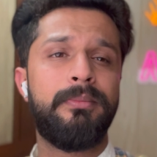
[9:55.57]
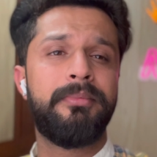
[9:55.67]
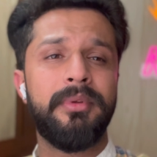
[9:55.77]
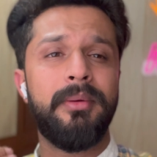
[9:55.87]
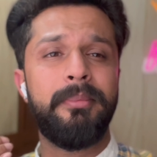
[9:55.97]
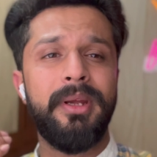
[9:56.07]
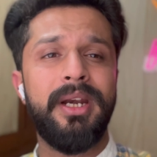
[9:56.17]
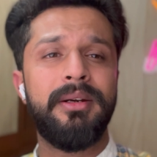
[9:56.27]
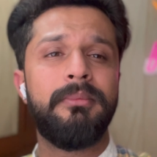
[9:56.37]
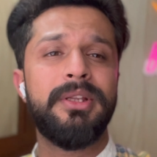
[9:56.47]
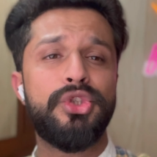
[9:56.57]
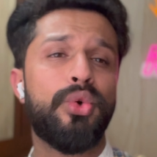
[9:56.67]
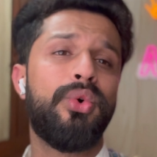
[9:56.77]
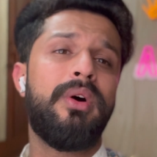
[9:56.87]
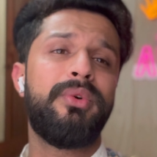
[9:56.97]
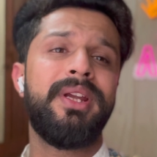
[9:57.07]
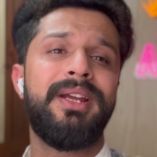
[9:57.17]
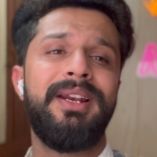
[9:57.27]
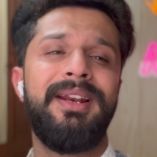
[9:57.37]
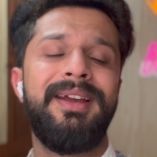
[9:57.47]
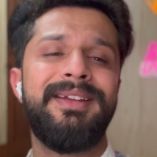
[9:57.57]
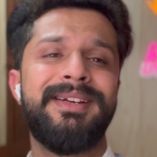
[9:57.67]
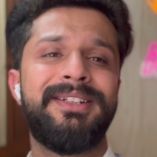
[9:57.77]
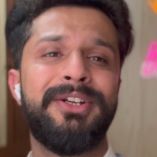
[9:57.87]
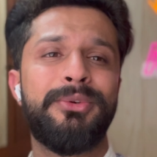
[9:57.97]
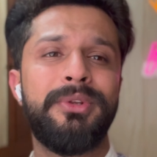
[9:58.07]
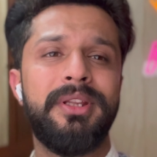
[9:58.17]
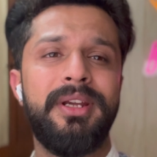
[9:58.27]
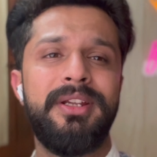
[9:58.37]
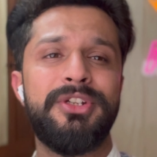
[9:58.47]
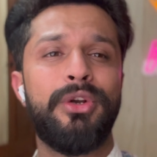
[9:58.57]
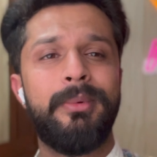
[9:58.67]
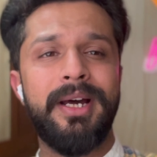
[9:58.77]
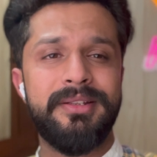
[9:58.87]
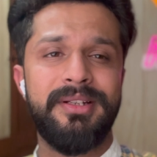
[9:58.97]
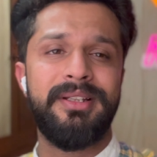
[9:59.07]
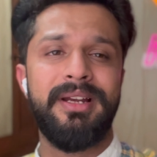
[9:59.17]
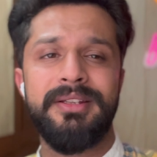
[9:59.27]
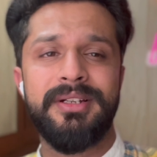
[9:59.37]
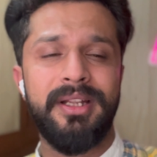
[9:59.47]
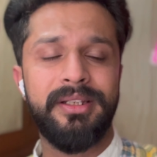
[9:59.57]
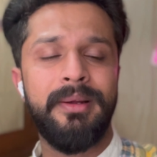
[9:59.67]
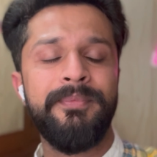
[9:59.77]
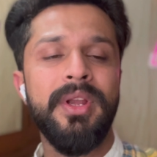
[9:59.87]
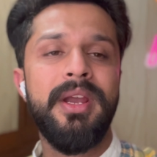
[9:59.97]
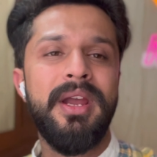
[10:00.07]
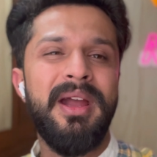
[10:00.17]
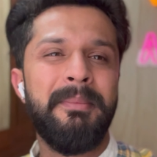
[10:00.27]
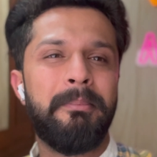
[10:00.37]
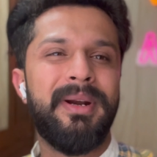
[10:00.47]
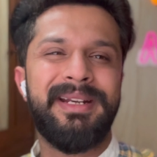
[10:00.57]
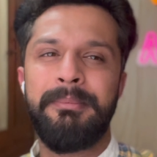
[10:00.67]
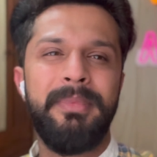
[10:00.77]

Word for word: पेरेंट बच्चों को आउटिंग के लिए लेके जाते हैं खुद से कि चलो बाहर चलते हैं आज खाते हैं बट